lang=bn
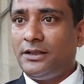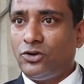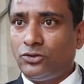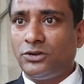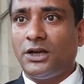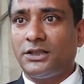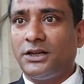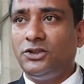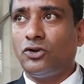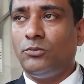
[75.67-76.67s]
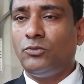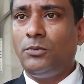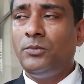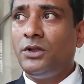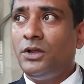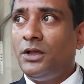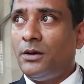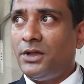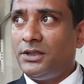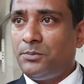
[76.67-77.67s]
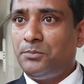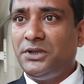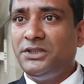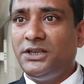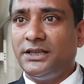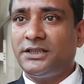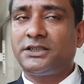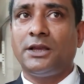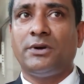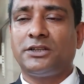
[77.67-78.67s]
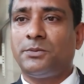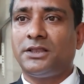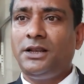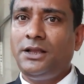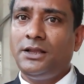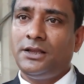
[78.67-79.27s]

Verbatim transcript: যত তাড়াতাড়ি সম্ভব আমাদের পিজি এসএসকেএম হাসপাতালে